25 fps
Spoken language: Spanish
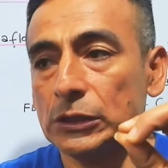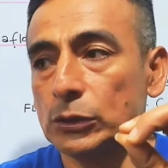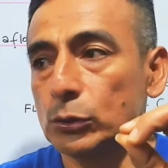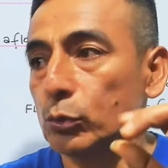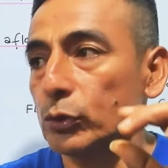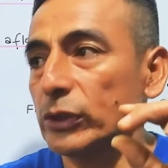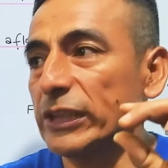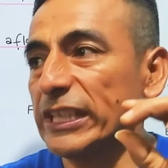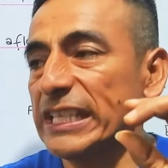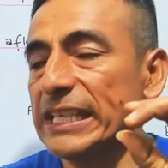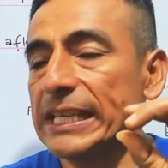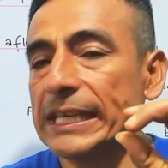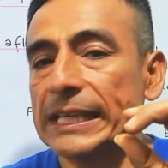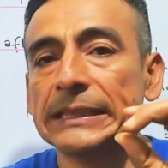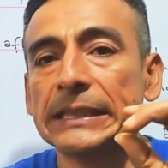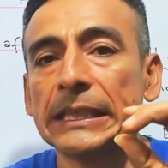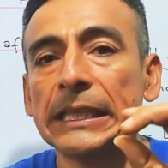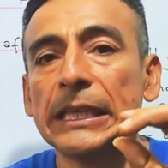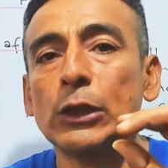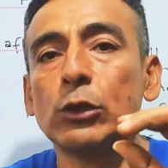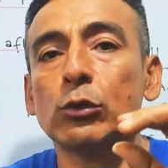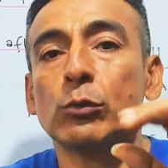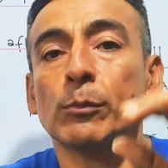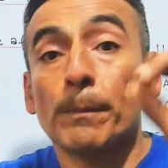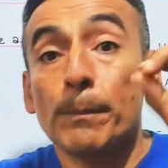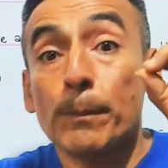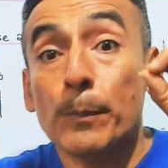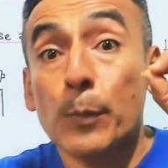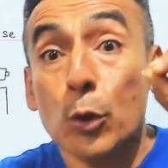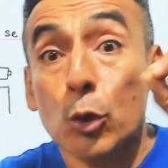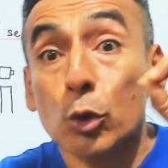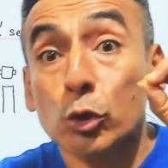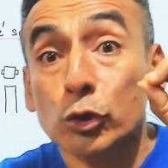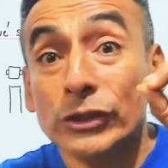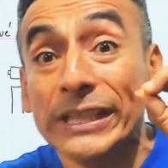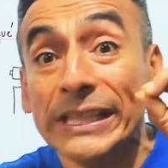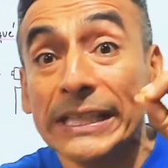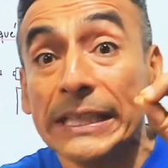Tú tienes que seguir un
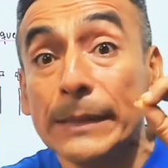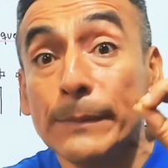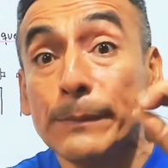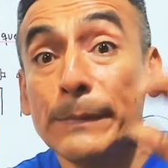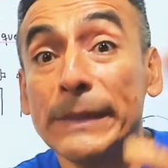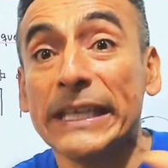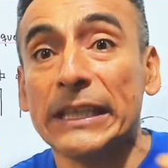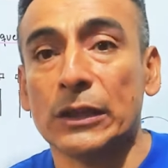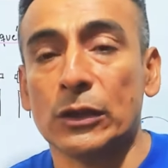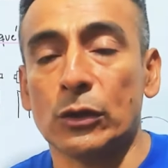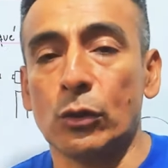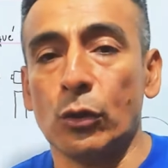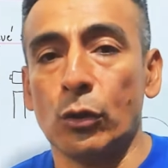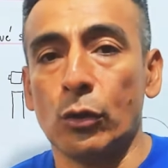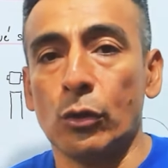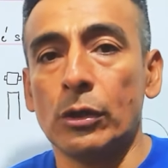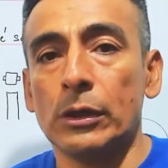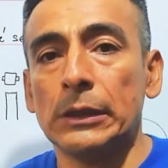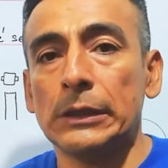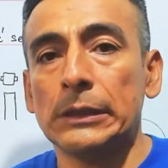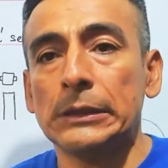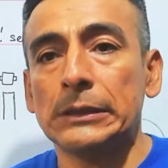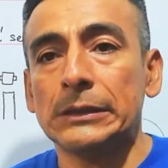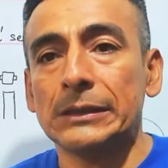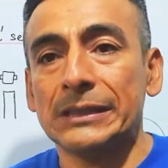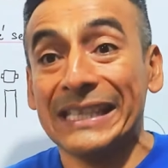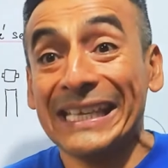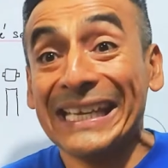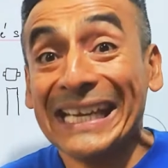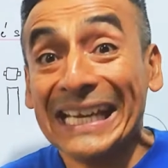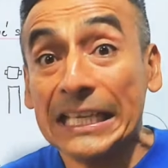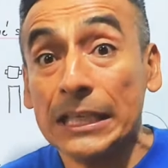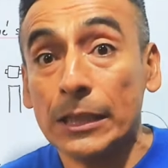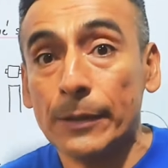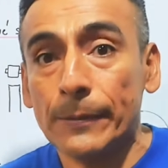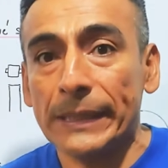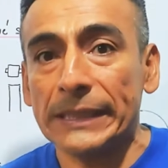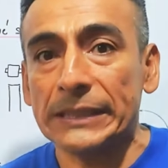procedimiento de
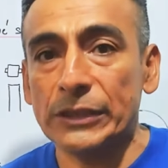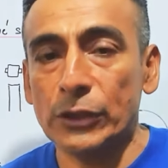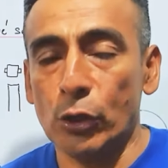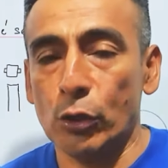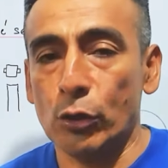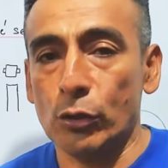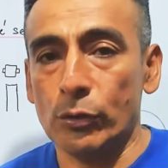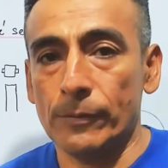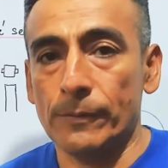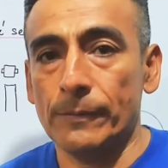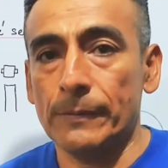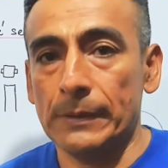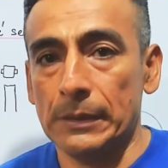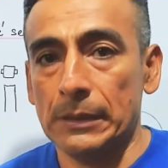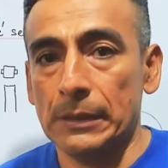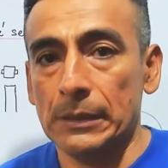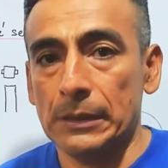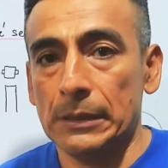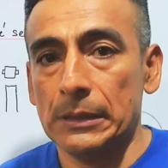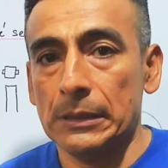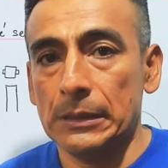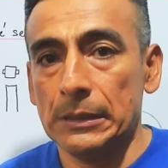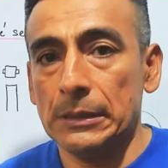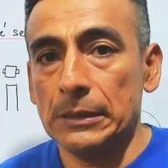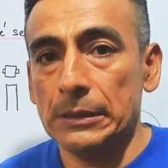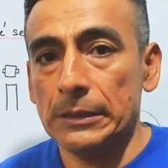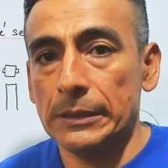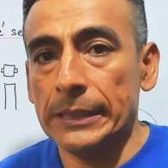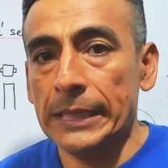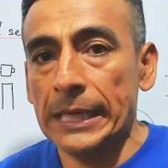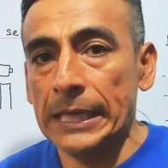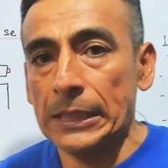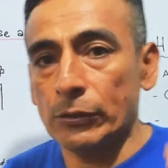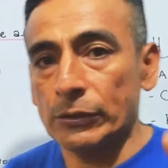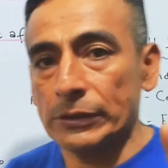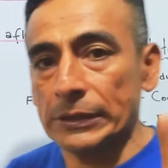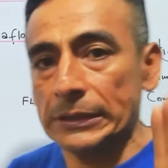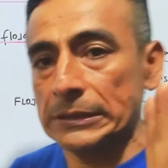calibración.
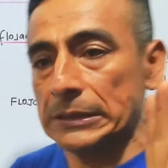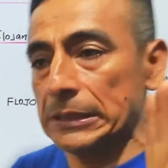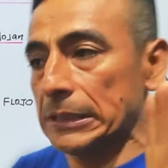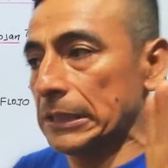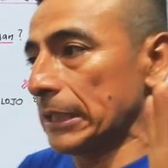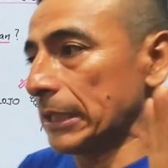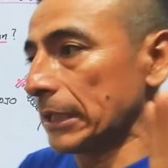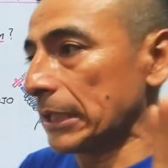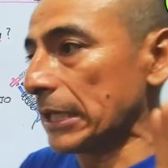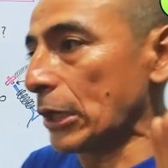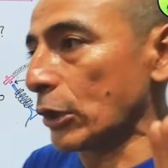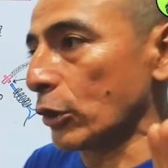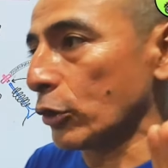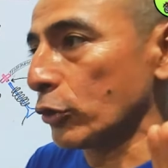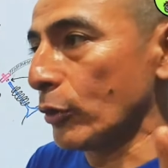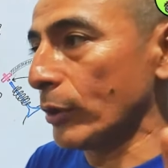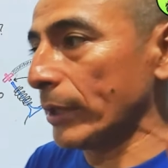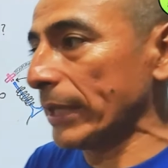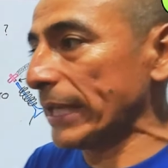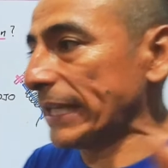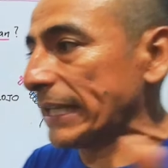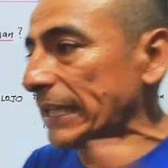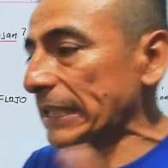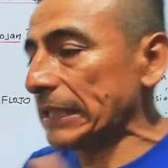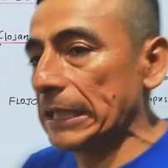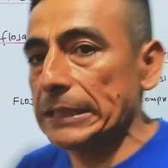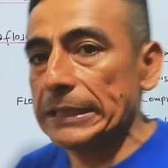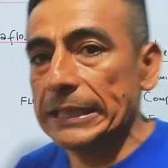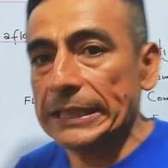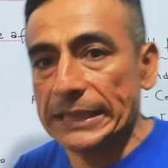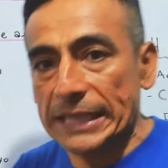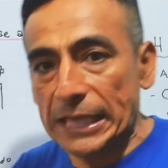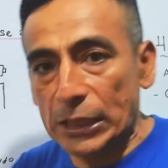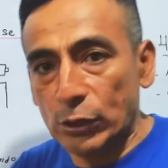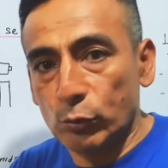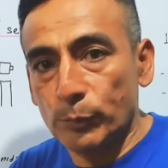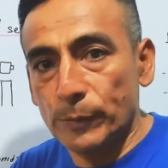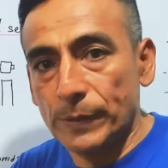¿ya? Entonces, claro, yo en el canal ya
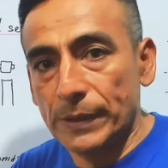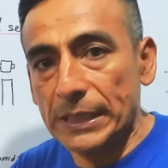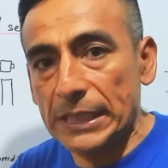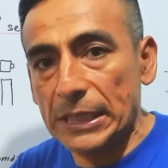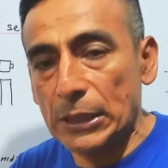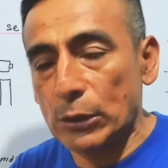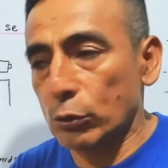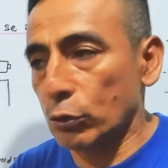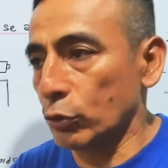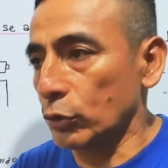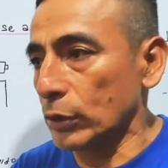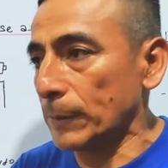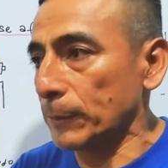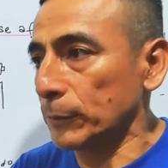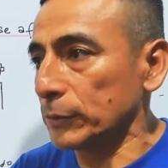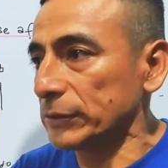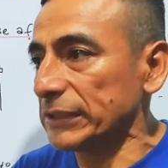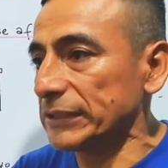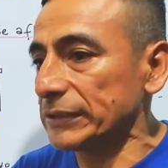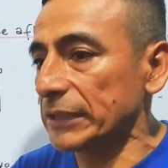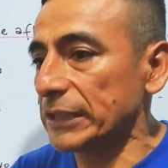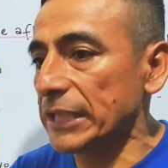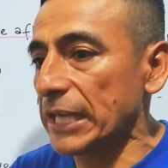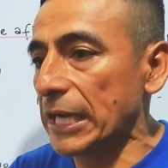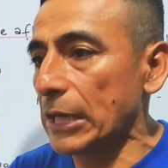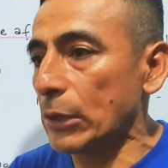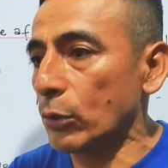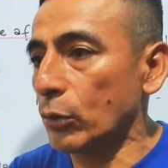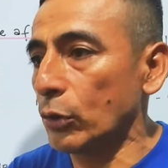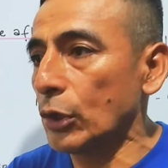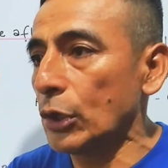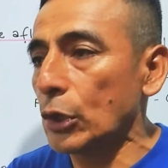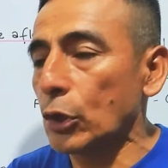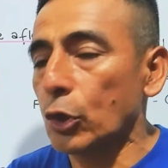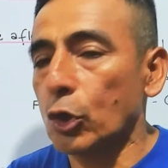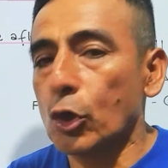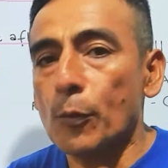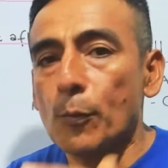tengo un video donde hemos enseñado
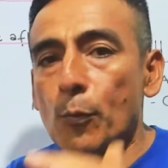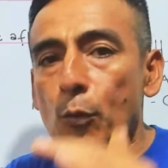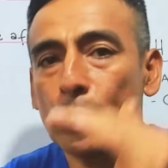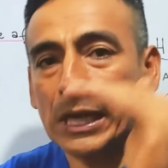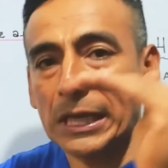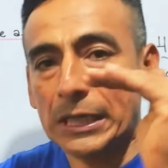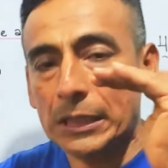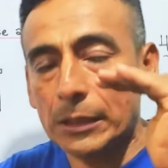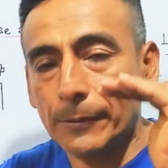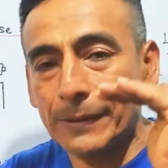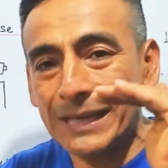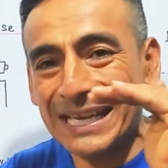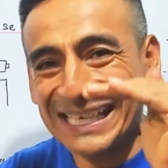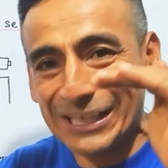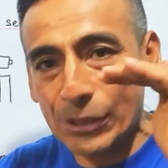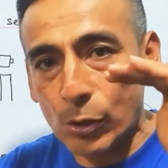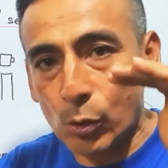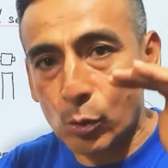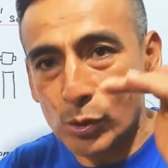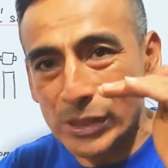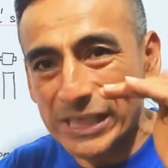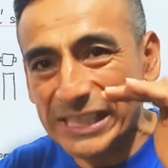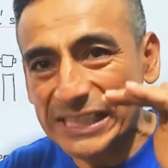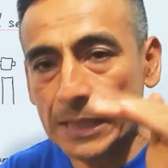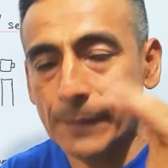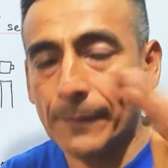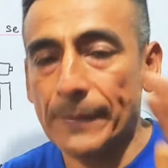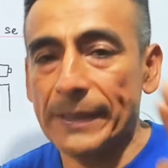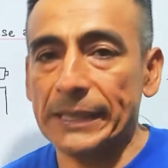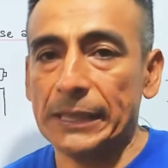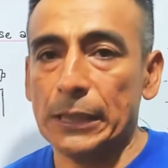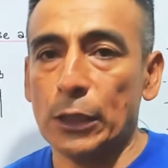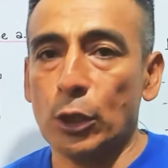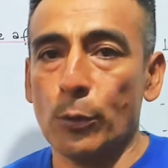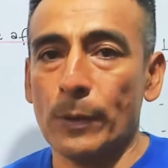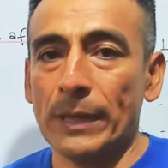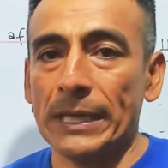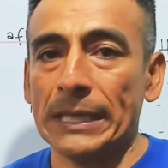cómo calibrar
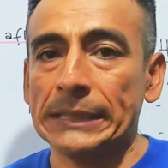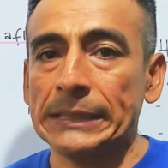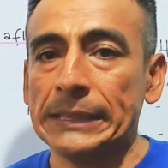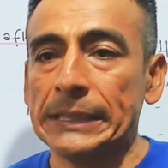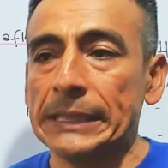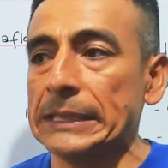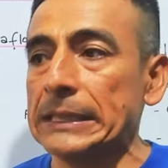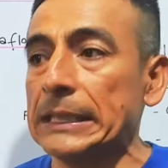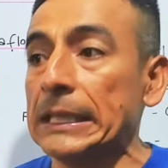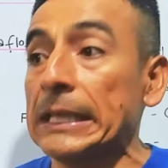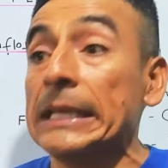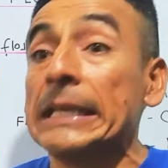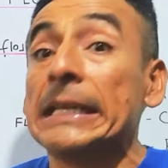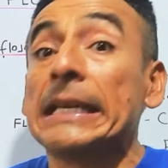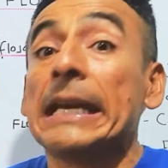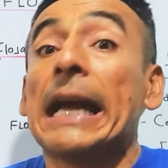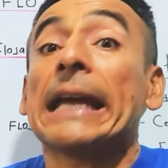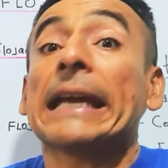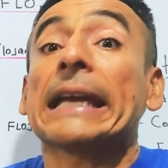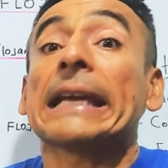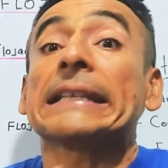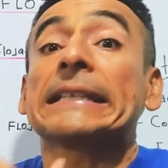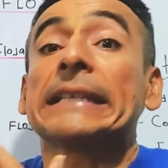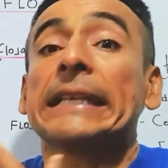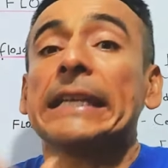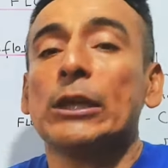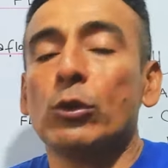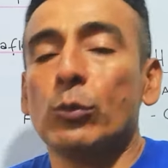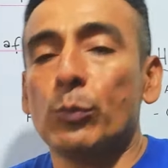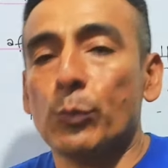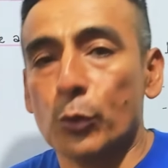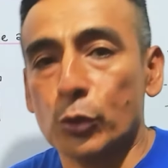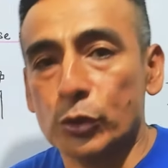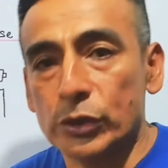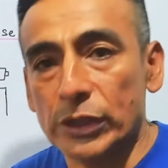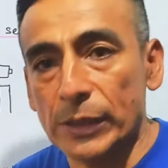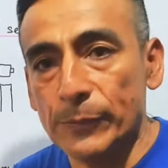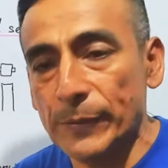correctamente los balancines. Hay que seguir un
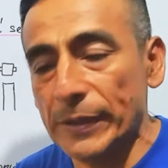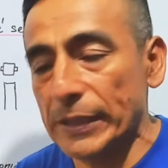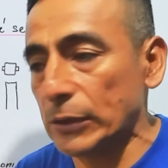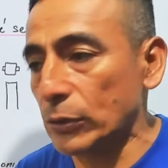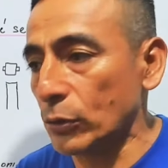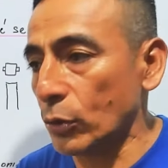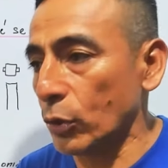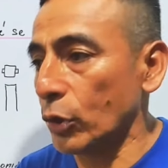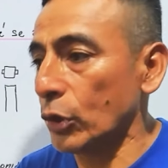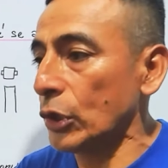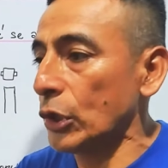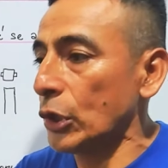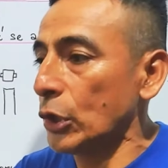procedimiento.